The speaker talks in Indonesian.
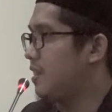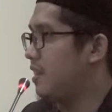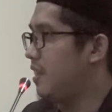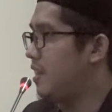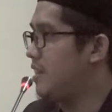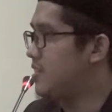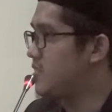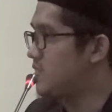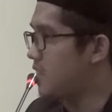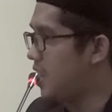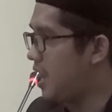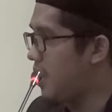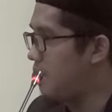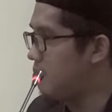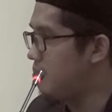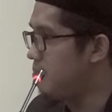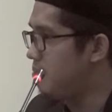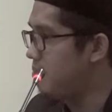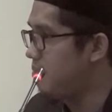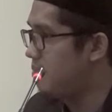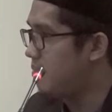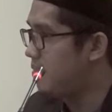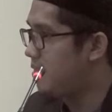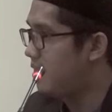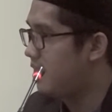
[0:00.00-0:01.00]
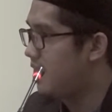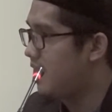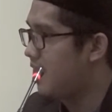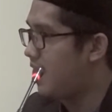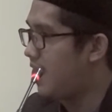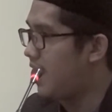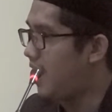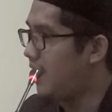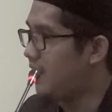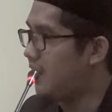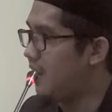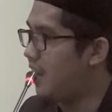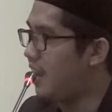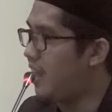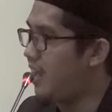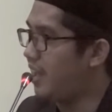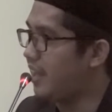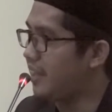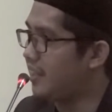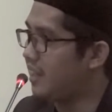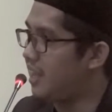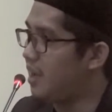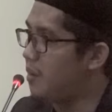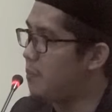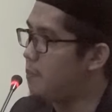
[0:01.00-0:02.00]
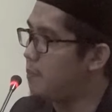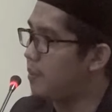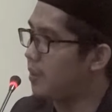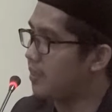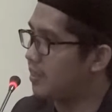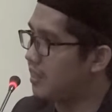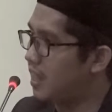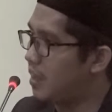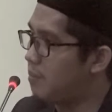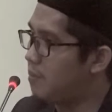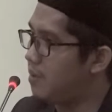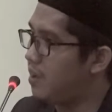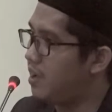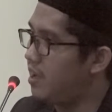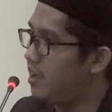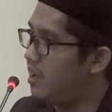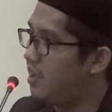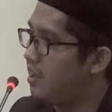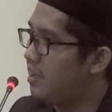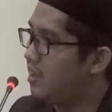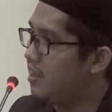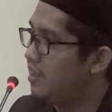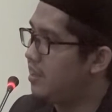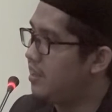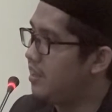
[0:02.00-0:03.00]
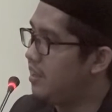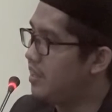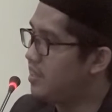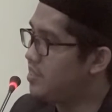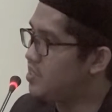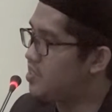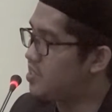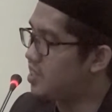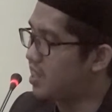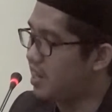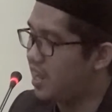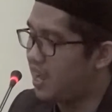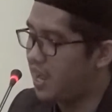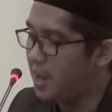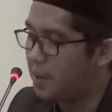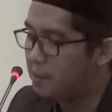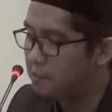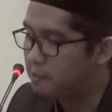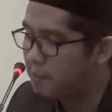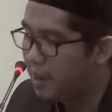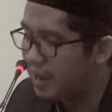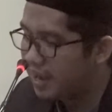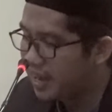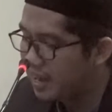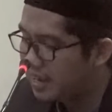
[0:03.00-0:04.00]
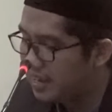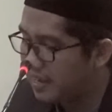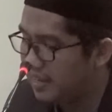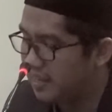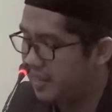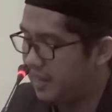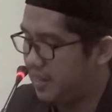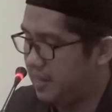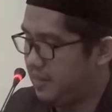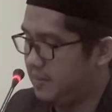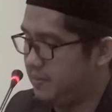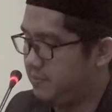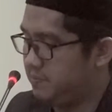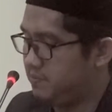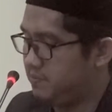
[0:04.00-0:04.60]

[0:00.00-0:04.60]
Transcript: Islam adalah yang pertama hijrah makaniyah.